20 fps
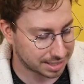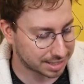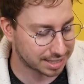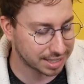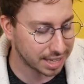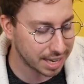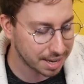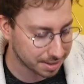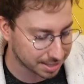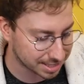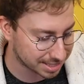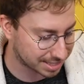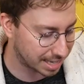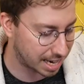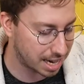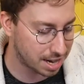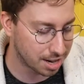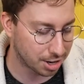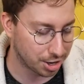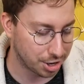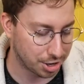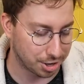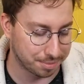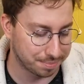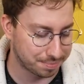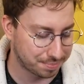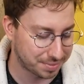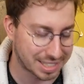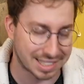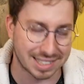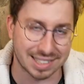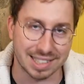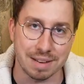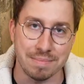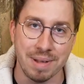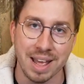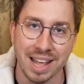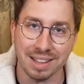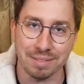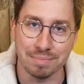Tu sais, celle-là, là c'est de
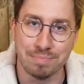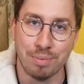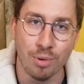mettre